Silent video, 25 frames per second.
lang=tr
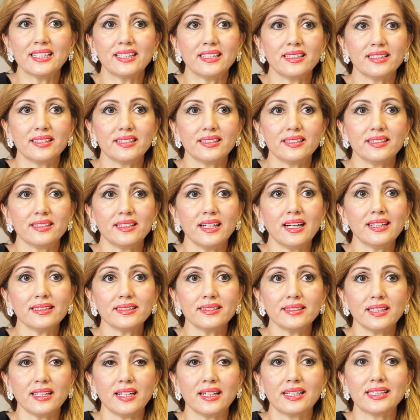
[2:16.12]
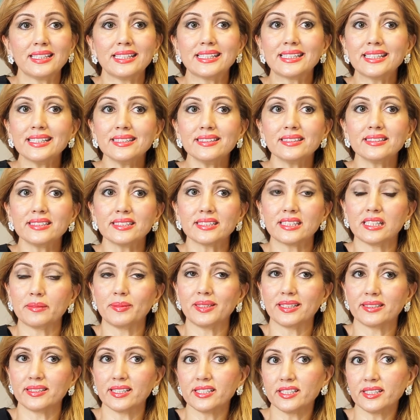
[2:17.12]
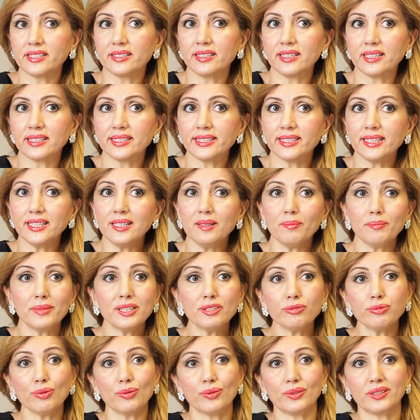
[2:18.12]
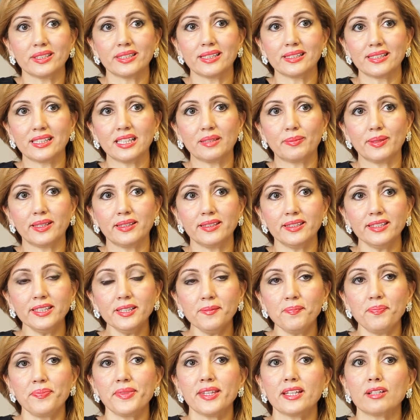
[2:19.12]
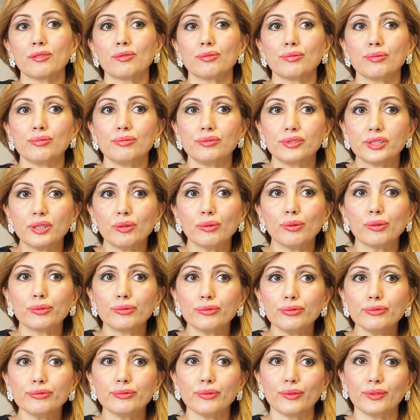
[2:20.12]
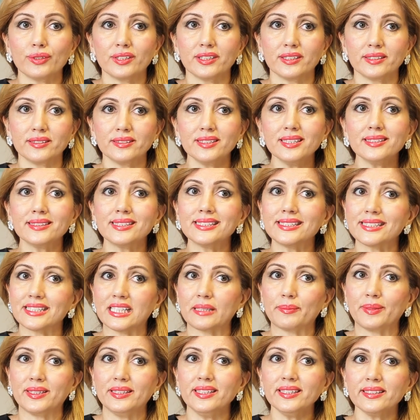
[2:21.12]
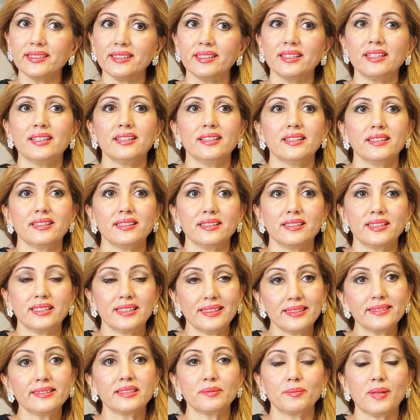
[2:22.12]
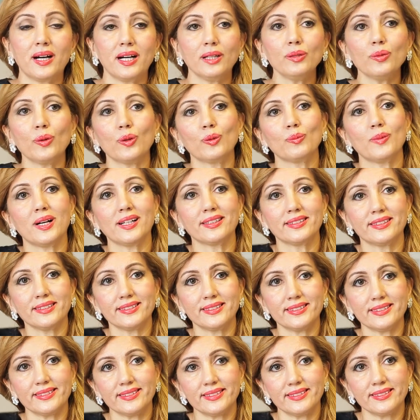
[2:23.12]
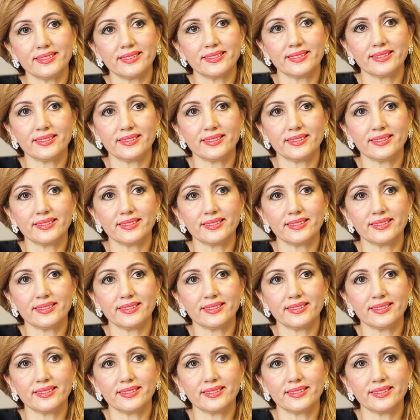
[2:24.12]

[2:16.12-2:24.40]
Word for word: E, hatta iki dış gebelik yaşadıysa bir sonraki gebeliği %30 oranında dış gebelik e, ihtimali olmaktadır.